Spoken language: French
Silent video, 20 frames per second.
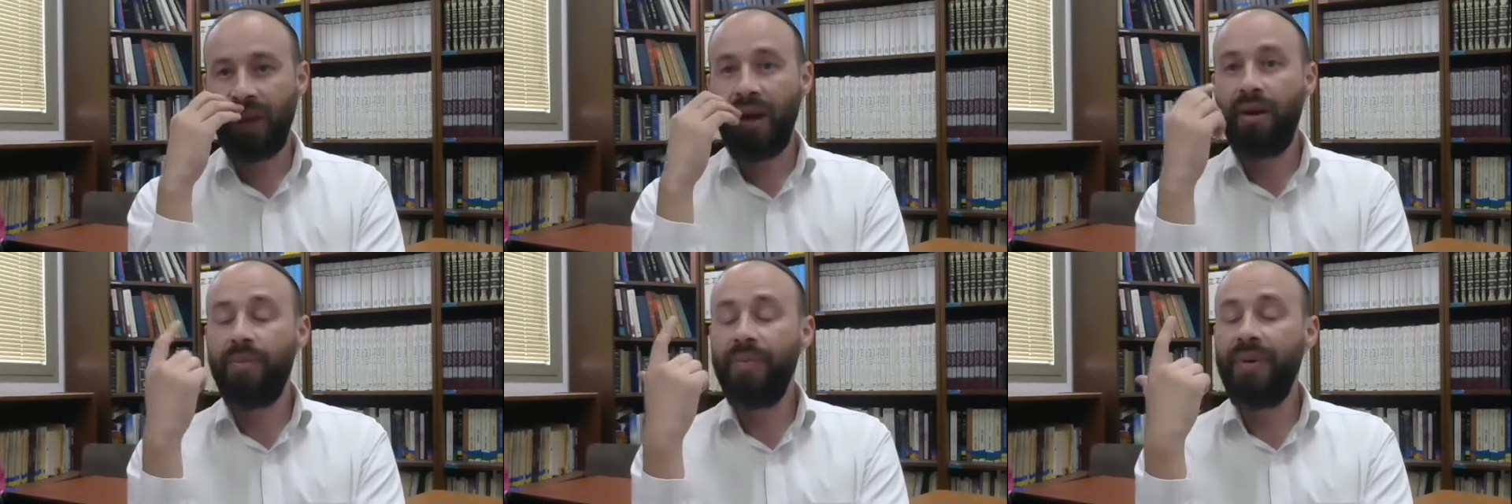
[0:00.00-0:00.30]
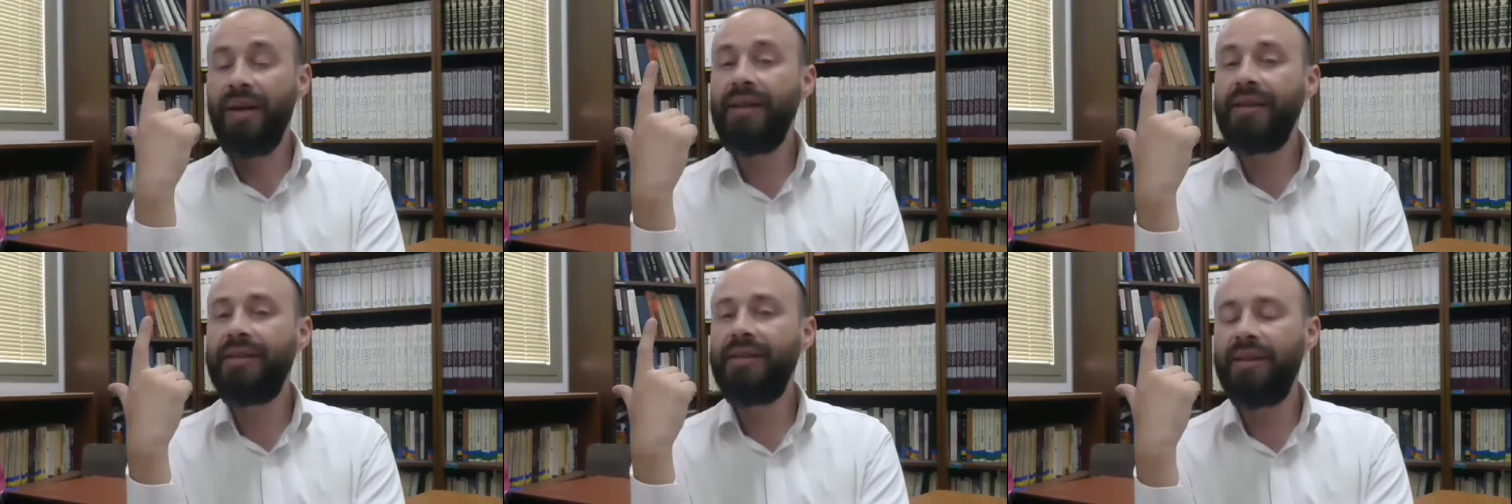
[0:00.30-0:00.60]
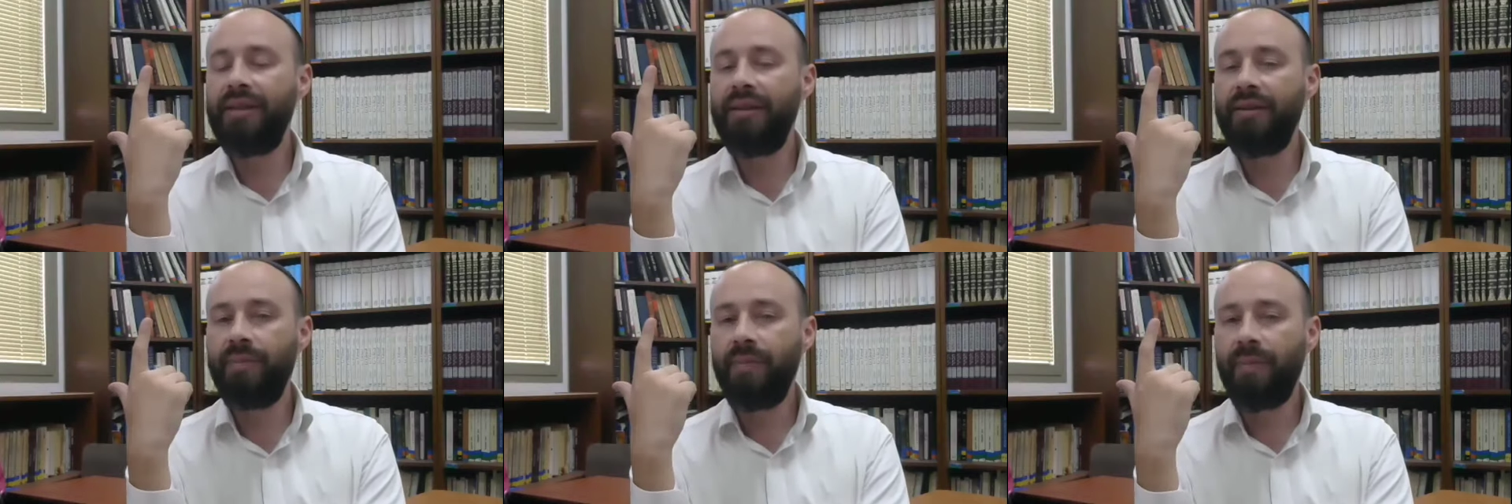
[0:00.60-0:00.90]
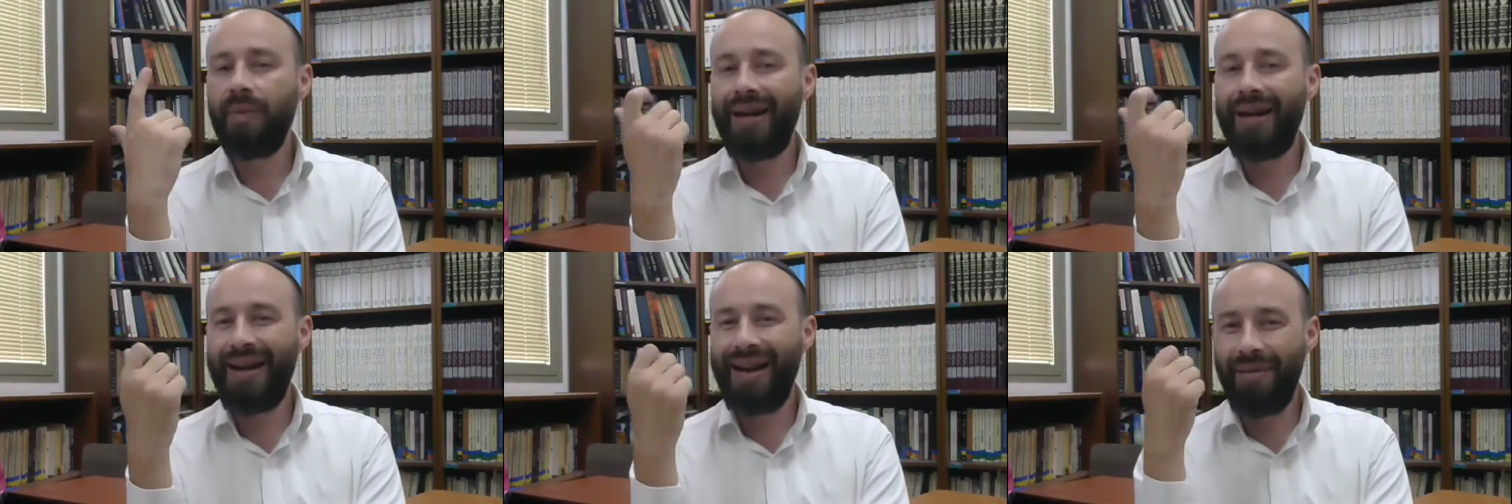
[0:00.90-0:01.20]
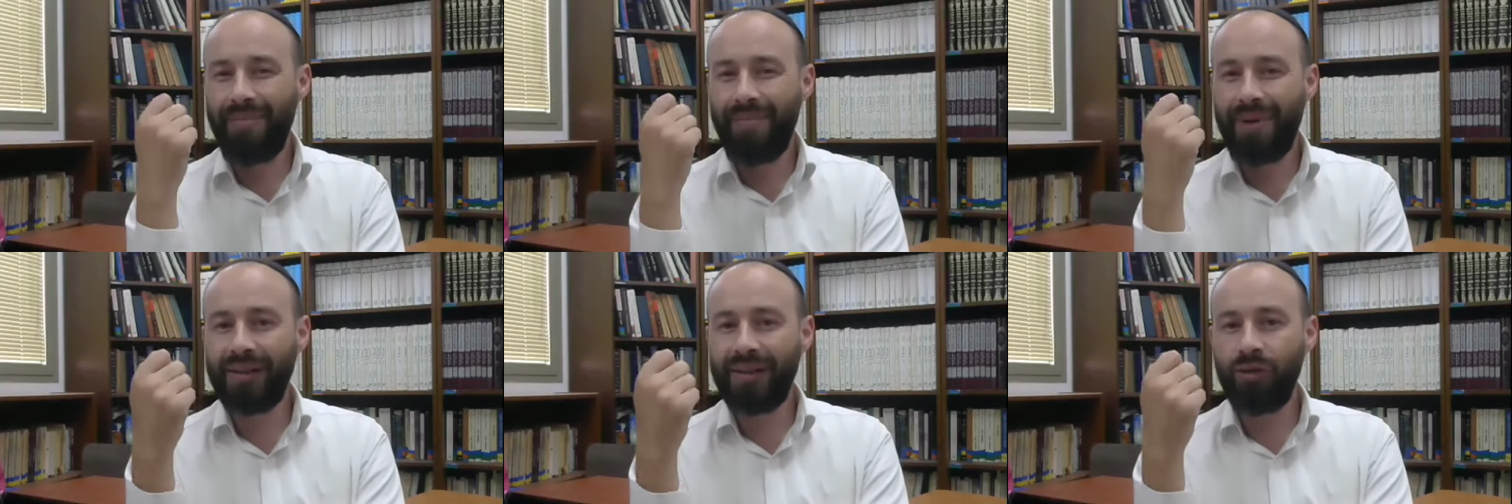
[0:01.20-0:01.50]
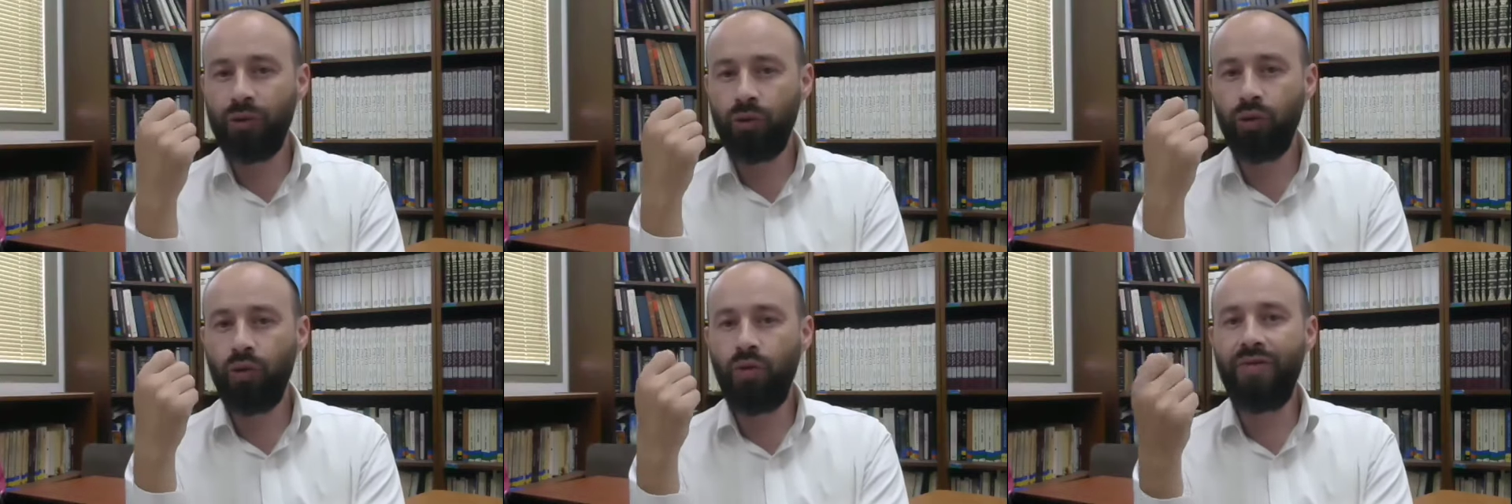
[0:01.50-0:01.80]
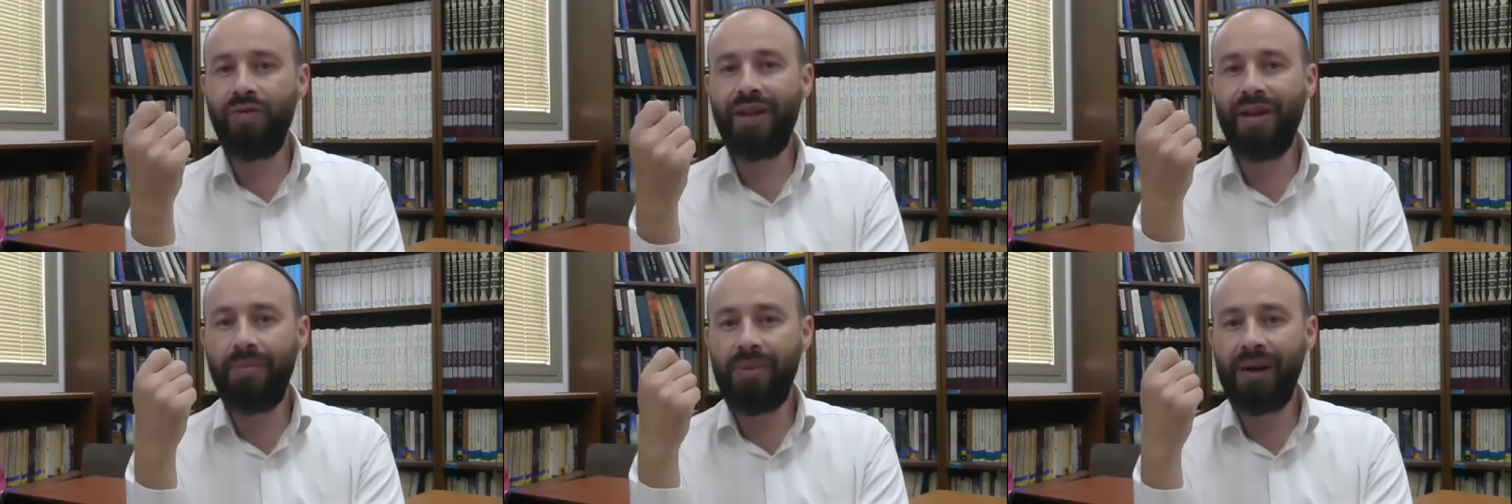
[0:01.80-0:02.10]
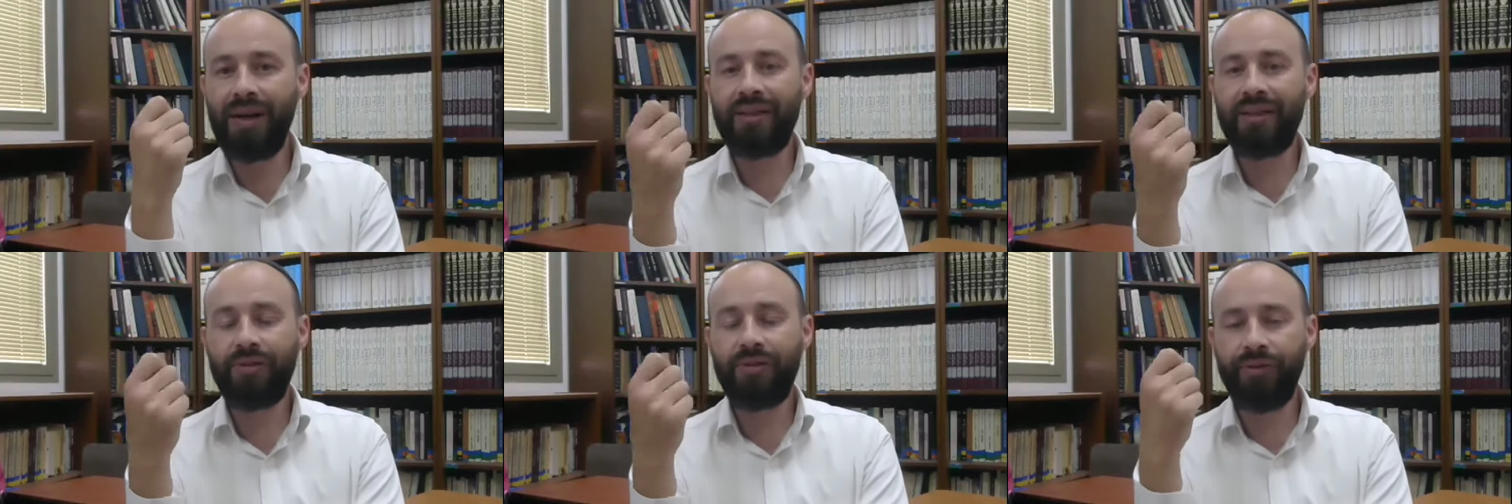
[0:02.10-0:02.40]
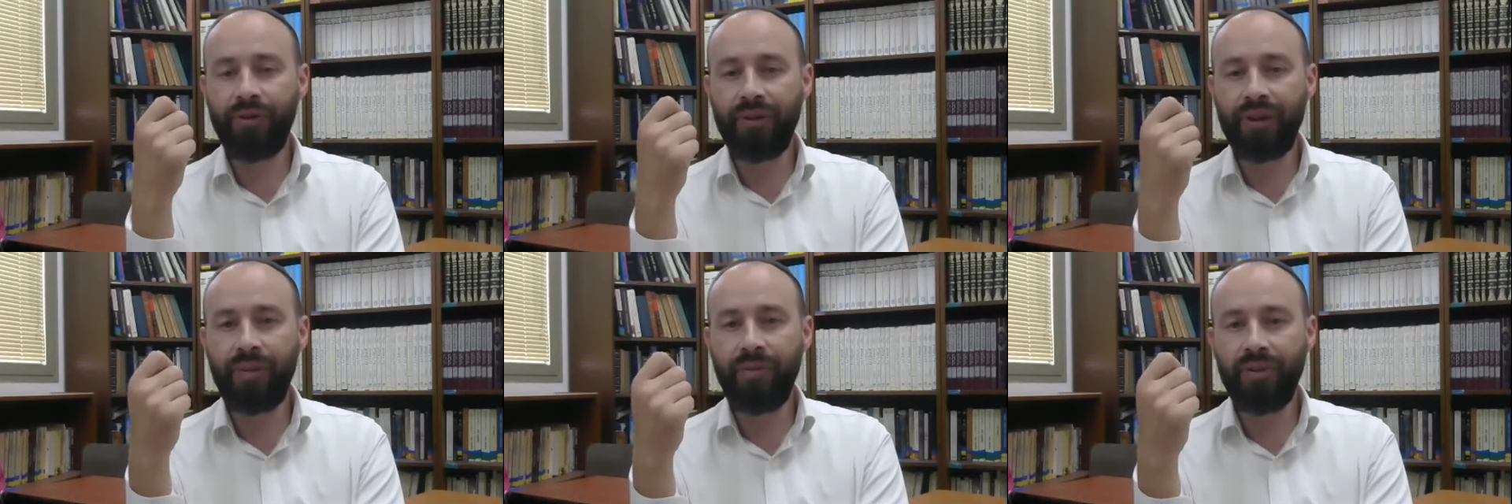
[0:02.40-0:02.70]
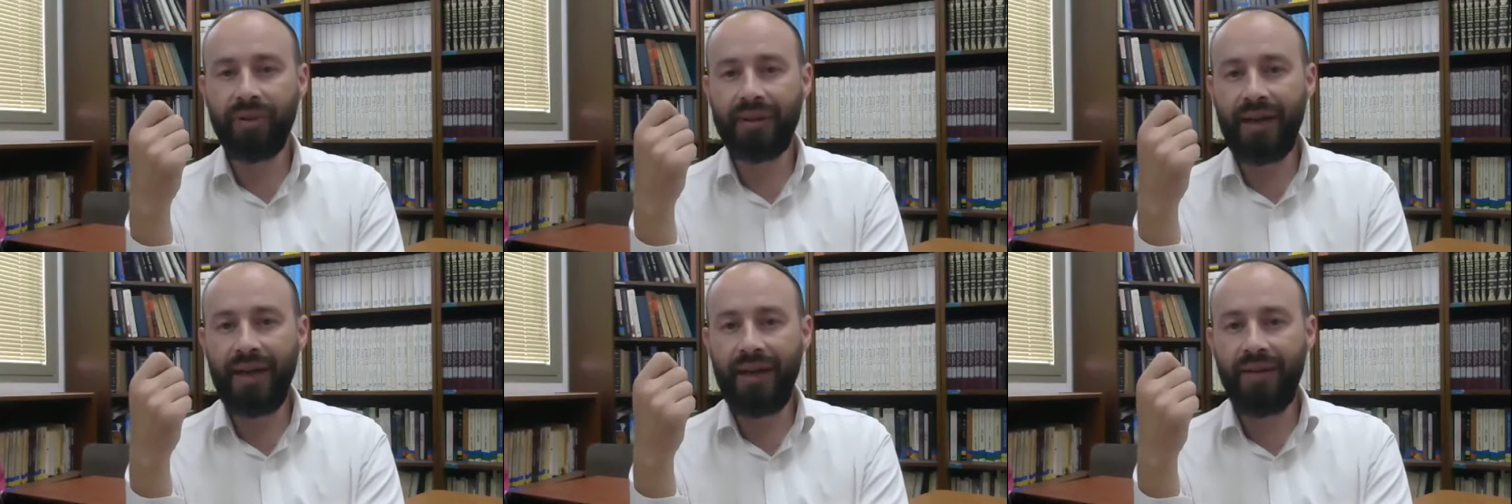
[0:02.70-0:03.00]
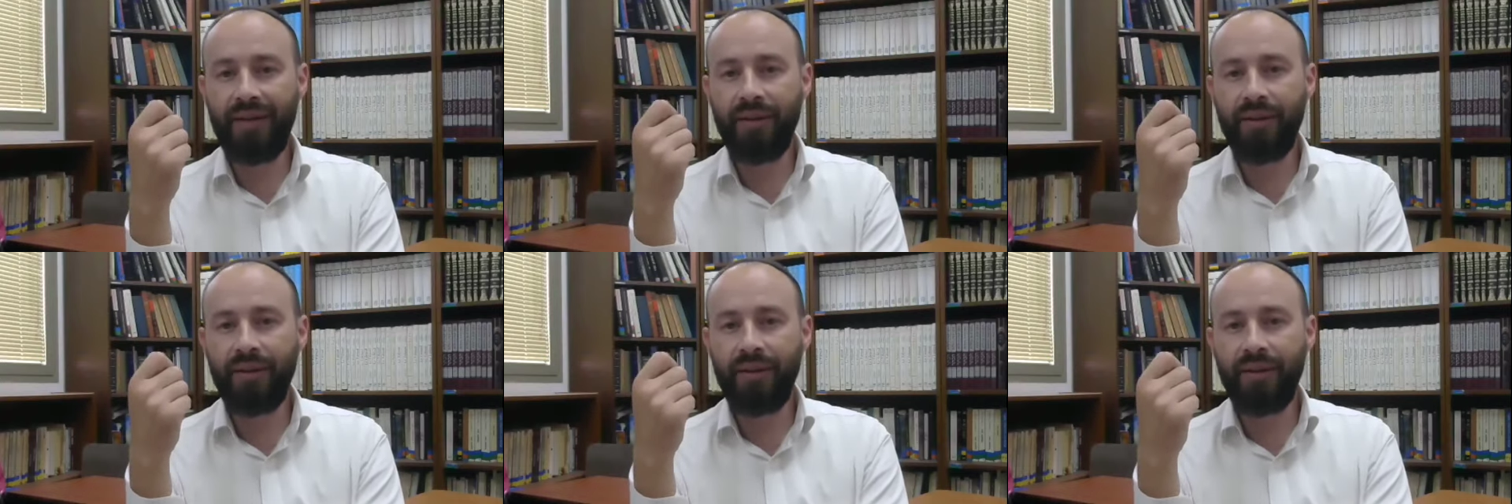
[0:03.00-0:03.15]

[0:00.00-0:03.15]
Mais il dit, là-bas se trouvent les bases fondamentales